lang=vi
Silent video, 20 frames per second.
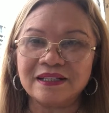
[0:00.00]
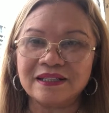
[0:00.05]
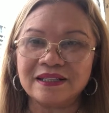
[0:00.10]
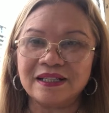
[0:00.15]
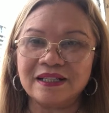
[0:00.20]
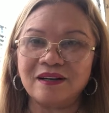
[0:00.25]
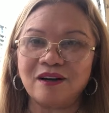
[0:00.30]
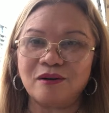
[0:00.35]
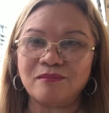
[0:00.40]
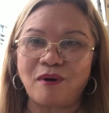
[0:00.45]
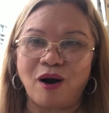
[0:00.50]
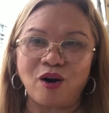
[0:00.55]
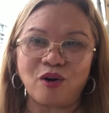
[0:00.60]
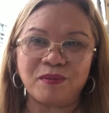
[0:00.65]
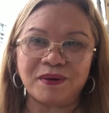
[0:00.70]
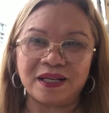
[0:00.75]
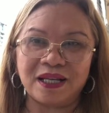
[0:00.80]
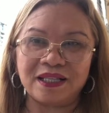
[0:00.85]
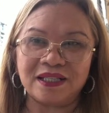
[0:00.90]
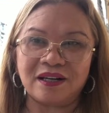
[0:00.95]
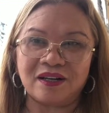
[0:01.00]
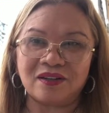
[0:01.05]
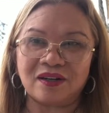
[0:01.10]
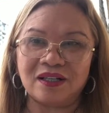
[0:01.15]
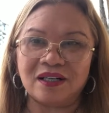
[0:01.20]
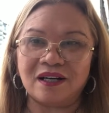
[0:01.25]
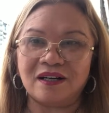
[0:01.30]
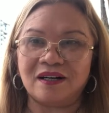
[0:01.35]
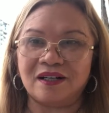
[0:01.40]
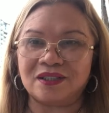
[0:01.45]
để họ bỏ mình đi họ
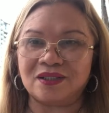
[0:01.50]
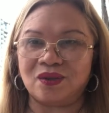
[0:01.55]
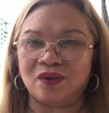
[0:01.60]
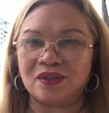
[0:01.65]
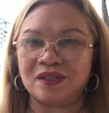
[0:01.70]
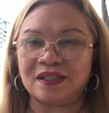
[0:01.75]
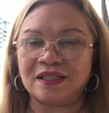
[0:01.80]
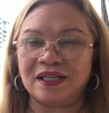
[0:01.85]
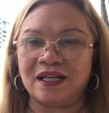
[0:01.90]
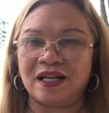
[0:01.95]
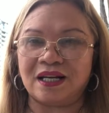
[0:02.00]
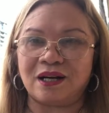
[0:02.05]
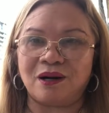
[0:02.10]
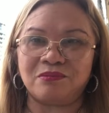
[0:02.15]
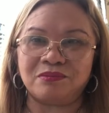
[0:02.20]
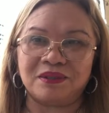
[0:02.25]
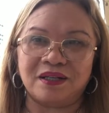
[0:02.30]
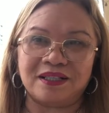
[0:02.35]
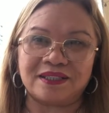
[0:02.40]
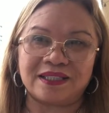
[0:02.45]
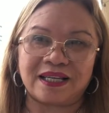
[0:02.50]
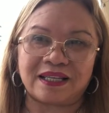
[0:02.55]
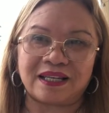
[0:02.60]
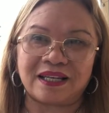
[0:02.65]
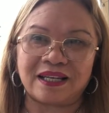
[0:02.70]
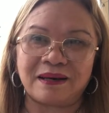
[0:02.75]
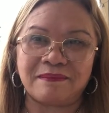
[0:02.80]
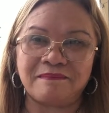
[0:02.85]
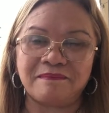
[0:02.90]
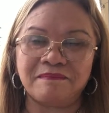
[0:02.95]
nói là ờ chỗ cái này là không được sạch
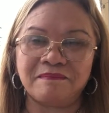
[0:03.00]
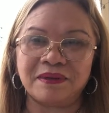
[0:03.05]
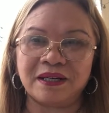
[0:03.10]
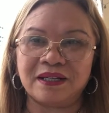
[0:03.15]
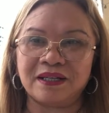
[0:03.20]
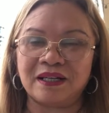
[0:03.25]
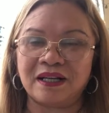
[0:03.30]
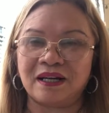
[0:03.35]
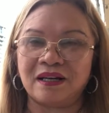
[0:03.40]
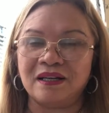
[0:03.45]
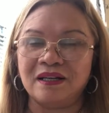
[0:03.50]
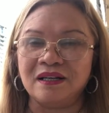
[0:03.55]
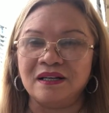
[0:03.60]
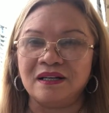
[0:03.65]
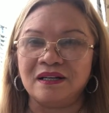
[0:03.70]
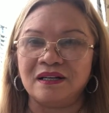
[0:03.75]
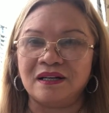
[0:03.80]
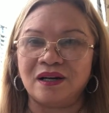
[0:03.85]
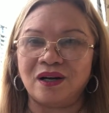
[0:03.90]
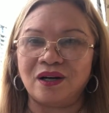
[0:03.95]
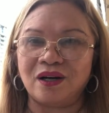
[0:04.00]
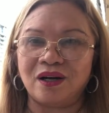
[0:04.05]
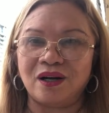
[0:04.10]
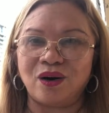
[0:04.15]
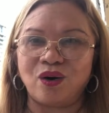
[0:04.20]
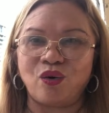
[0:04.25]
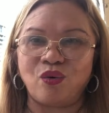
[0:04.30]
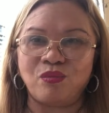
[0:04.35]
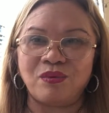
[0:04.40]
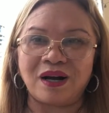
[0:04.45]
lắm hay là ờ,
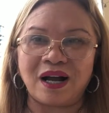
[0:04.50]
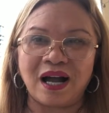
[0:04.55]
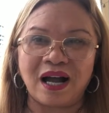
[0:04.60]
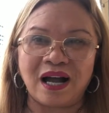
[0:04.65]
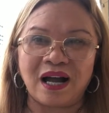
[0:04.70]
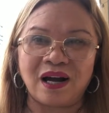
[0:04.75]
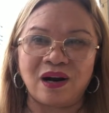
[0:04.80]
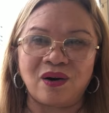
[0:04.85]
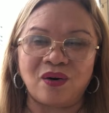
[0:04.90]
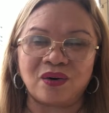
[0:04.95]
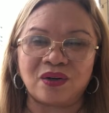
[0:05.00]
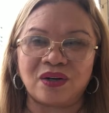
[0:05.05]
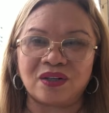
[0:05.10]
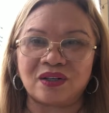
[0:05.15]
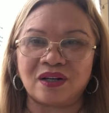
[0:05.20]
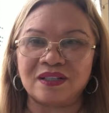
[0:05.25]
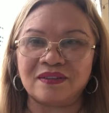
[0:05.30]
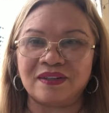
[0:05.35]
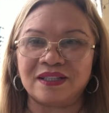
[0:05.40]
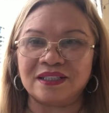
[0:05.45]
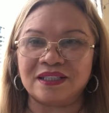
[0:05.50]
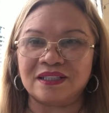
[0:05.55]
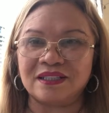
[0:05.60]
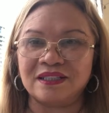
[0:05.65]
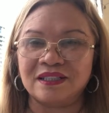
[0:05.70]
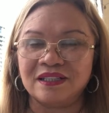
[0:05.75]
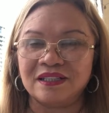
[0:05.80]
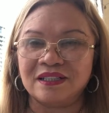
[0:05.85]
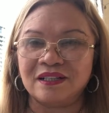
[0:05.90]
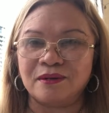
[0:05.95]
ồn ào rồi họ nói vậy
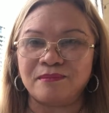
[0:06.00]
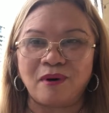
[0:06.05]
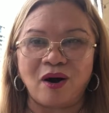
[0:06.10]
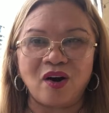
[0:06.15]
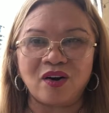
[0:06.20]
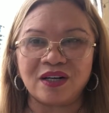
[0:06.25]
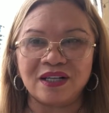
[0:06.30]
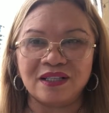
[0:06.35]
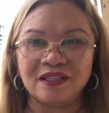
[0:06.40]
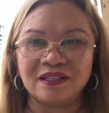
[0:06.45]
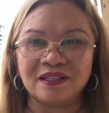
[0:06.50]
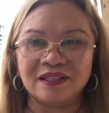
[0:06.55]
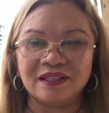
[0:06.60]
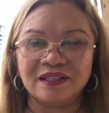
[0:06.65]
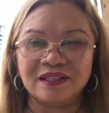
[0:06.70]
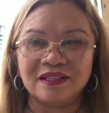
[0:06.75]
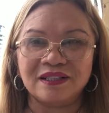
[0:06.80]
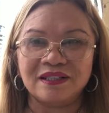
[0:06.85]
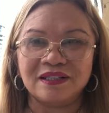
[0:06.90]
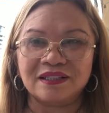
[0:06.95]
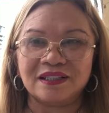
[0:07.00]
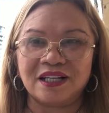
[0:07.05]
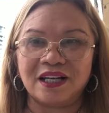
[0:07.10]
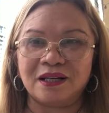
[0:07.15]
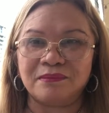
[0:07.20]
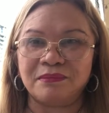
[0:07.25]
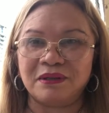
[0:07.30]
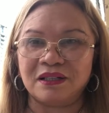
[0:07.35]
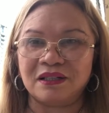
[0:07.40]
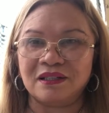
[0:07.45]
thì họ bỏ đi thì
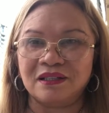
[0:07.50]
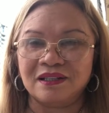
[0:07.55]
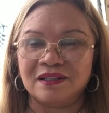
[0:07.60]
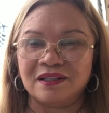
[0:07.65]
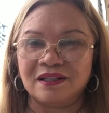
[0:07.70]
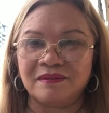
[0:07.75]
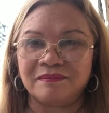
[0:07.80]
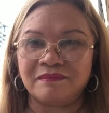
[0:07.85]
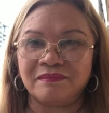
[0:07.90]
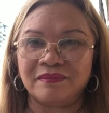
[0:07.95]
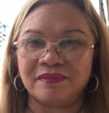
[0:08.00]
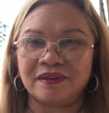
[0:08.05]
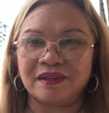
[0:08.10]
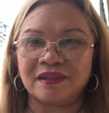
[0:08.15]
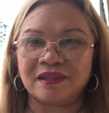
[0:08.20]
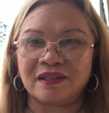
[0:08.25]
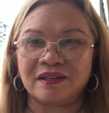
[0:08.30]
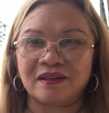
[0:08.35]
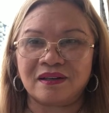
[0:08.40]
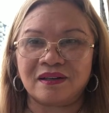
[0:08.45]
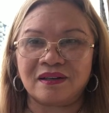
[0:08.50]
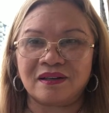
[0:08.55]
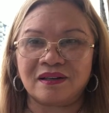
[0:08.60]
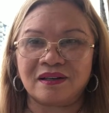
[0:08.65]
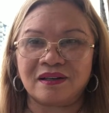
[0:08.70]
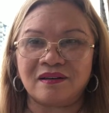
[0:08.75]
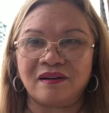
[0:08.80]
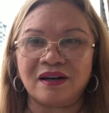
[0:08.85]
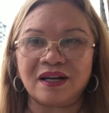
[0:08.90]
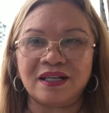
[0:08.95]
là mình um,
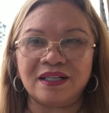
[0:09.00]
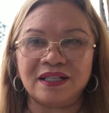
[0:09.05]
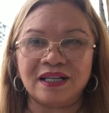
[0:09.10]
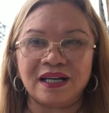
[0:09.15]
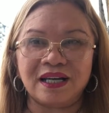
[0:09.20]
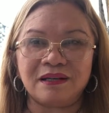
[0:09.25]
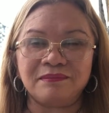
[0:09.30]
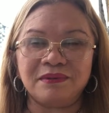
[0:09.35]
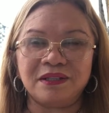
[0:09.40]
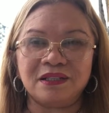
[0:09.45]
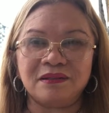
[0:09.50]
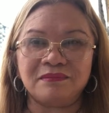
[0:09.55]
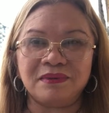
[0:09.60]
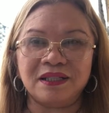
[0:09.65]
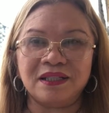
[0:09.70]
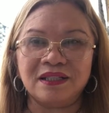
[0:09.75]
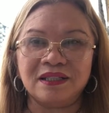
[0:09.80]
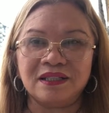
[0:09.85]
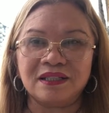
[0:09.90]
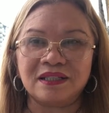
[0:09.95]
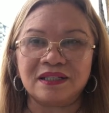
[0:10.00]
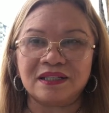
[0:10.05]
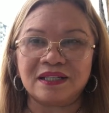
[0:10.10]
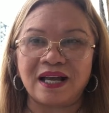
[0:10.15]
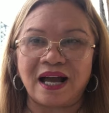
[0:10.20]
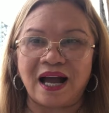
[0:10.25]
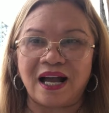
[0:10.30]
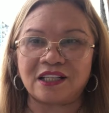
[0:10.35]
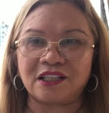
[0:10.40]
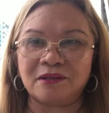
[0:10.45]
có khi là Airbnb
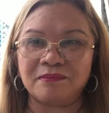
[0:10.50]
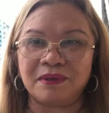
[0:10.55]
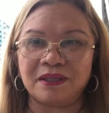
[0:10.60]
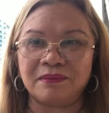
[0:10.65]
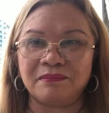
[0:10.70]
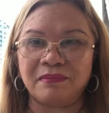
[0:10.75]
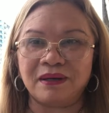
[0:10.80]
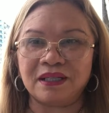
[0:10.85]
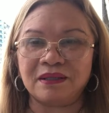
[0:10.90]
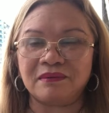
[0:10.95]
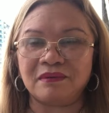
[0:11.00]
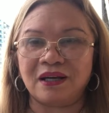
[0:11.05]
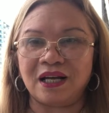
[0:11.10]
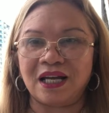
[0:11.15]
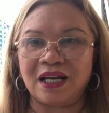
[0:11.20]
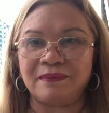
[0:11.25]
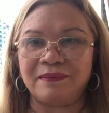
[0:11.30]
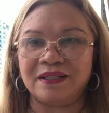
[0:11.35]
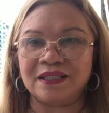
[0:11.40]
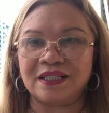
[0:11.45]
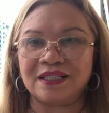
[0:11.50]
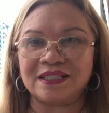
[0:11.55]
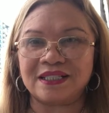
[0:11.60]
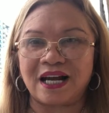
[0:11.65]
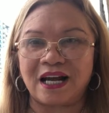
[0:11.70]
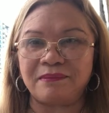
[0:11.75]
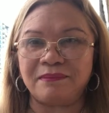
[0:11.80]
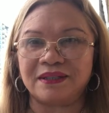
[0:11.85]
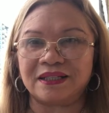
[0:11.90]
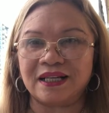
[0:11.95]
trả cho mình mấy hai à, bên
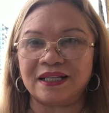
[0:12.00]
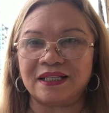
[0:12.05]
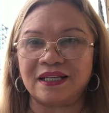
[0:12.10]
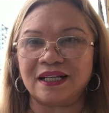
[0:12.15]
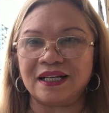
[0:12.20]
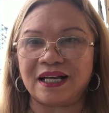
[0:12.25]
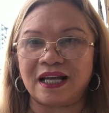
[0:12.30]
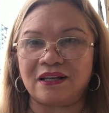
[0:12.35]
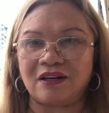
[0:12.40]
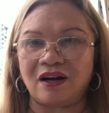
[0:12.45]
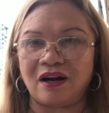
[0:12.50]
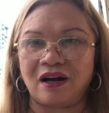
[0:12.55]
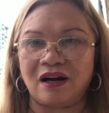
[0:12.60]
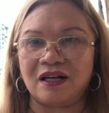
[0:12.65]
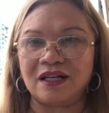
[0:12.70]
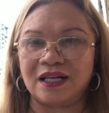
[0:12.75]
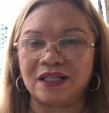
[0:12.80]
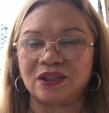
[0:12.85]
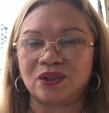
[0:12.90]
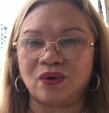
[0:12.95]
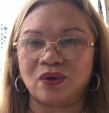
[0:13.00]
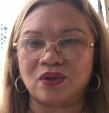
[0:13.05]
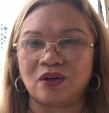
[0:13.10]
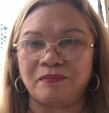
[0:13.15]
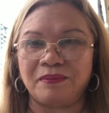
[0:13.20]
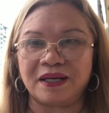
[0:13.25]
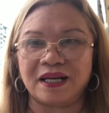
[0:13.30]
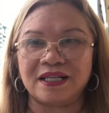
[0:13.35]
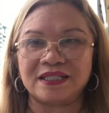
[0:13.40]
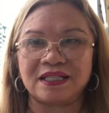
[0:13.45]
trả mình cái những cái ngày họ ở lại thôi
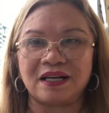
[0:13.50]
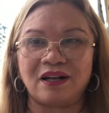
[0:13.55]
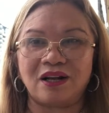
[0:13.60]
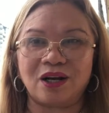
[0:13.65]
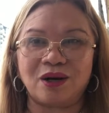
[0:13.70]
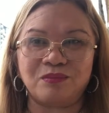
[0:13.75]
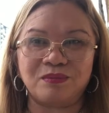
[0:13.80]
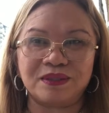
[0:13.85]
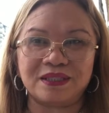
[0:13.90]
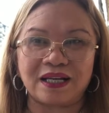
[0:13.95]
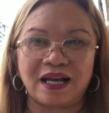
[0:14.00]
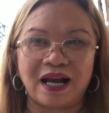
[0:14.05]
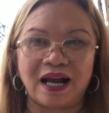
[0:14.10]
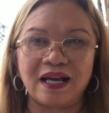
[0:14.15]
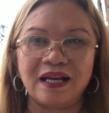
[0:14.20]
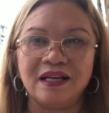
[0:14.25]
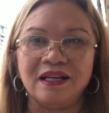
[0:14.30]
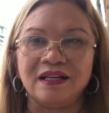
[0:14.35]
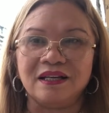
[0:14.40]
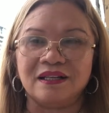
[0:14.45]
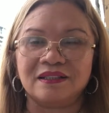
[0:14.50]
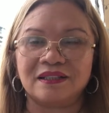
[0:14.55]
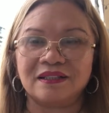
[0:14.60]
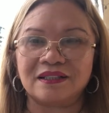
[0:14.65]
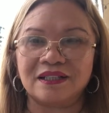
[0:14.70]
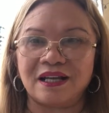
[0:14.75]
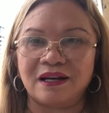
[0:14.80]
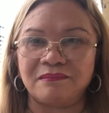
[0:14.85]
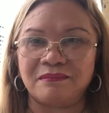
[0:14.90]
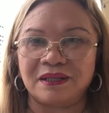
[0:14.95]
còn mấy ngày sau là không có trả
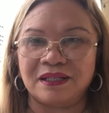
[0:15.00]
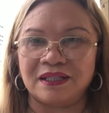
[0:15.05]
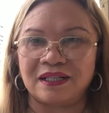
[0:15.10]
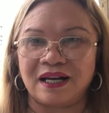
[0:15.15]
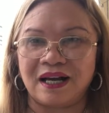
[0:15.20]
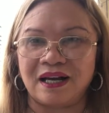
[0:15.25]
tức là mình